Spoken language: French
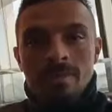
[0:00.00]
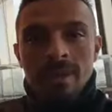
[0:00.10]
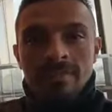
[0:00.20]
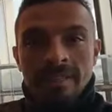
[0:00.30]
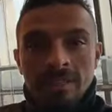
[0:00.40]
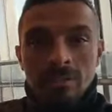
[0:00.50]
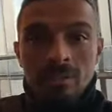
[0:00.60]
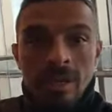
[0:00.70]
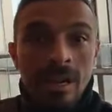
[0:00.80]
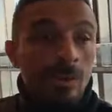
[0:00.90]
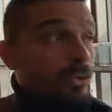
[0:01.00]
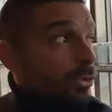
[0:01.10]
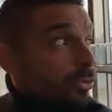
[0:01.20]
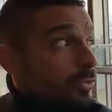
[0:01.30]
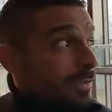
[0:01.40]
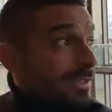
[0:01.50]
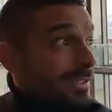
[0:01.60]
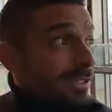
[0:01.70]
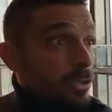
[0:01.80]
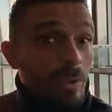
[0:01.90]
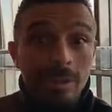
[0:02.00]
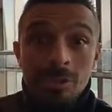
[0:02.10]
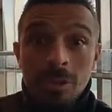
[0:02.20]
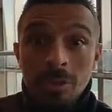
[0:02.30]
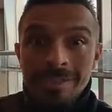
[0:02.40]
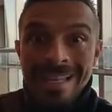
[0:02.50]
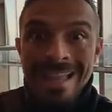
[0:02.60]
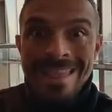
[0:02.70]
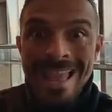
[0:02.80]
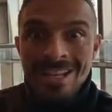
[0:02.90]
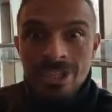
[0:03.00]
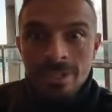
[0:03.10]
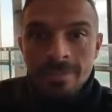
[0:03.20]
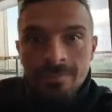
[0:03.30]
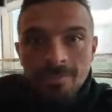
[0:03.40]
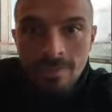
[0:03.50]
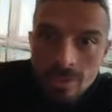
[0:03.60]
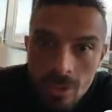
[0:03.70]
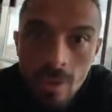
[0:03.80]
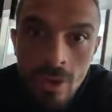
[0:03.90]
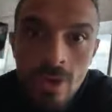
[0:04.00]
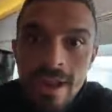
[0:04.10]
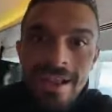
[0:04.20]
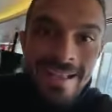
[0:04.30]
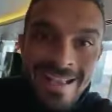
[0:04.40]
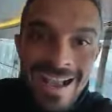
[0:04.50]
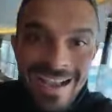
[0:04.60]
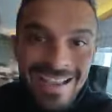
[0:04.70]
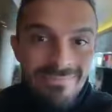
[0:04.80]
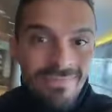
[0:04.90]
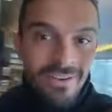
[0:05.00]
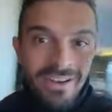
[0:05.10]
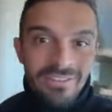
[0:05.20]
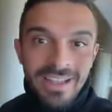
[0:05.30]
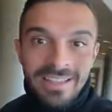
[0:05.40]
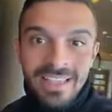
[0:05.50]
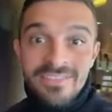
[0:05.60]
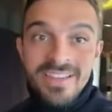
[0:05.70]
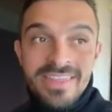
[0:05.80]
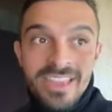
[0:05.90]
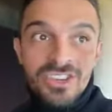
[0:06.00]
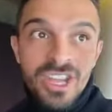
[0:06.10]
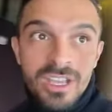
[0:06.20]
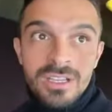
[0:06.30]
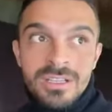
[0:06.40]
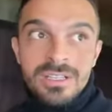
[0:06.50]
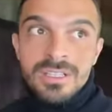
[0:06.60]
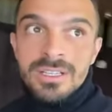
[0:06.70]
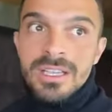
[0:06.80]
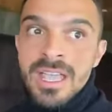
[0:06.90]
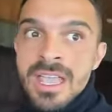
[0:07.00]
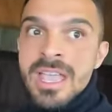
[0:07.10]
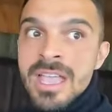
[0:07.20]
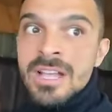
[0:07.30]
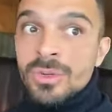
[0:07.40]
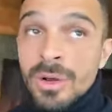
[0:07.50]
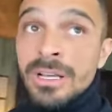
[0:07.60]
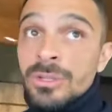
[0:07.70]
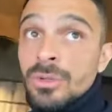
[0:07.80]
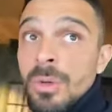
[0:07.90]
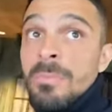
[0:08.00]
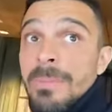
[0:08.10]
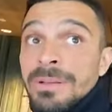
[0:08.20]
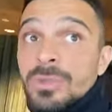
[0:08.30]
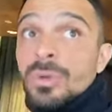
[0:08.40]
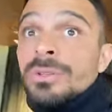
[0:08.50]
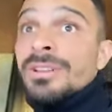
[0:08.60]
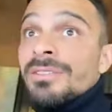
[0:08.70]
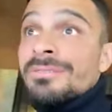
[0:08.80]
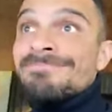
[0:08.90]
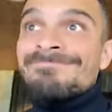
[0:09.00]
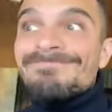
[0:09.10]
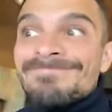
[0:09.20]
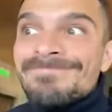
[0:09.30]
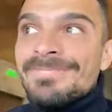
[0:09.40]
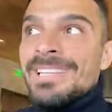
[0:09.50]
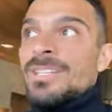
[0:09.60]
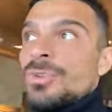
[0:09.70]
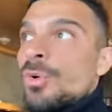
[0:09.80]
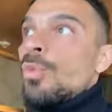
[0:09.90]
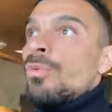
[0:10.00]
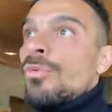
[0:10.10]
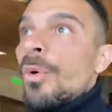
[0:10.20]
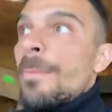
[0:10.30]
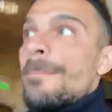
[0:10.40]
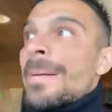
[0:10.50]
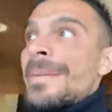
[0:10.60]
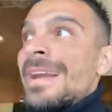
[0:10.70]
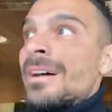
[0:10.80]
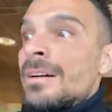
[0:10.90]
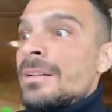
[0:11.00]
Les en tout cas, aujourd'hui ici, je crois qu'ils ont annoncé la neige. Je crois que là, carrément, les fratés, il va neiger. Et je crois qu'il se trompe pas parce que le temps, il se couvre pas mal.